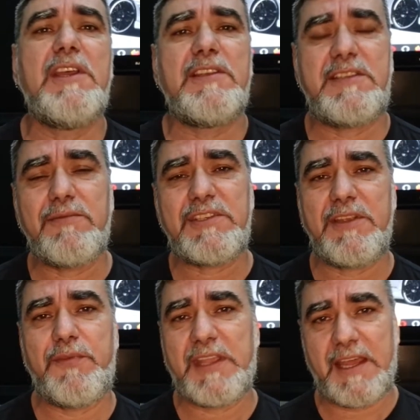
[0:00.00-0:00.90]
Se você
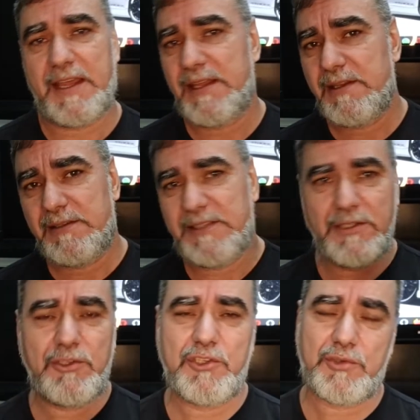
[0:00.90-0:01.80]
ficar
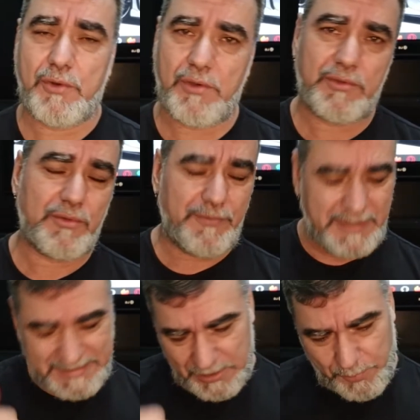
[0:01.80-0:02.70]
dando desconto,
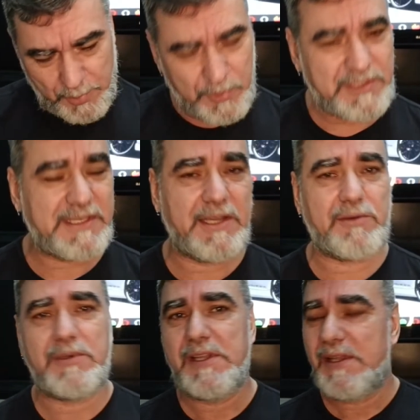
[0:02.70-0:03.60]
fazendo
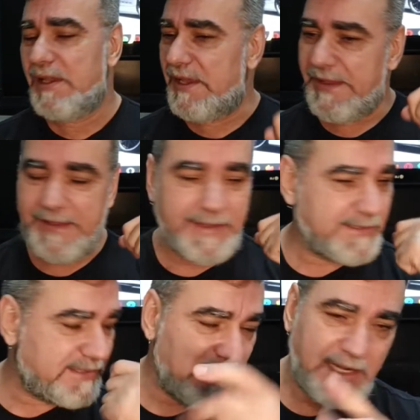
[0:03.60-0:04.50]
promoção, é,
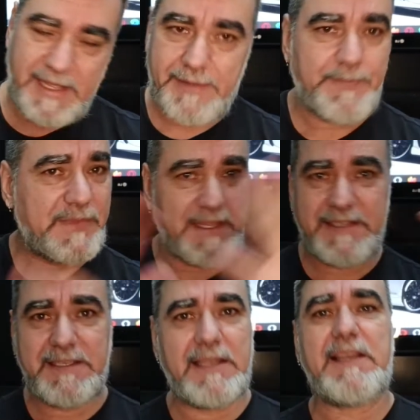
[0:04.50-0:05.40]
sei lá,
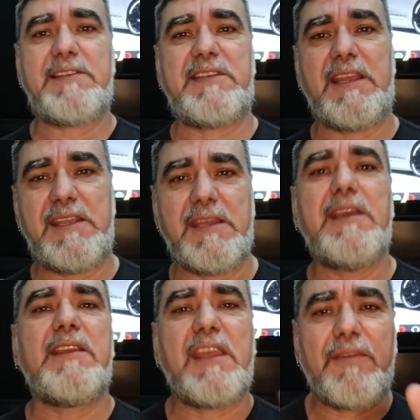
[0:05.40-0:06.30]
esse lance aí,
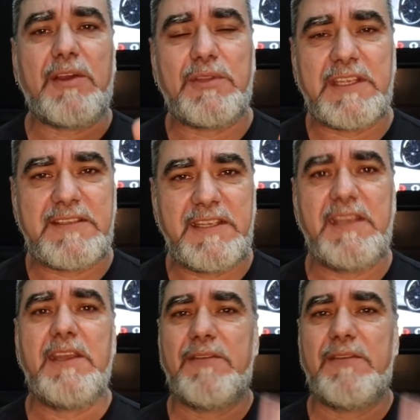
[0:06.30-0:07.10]
o que, que, vai acontecer?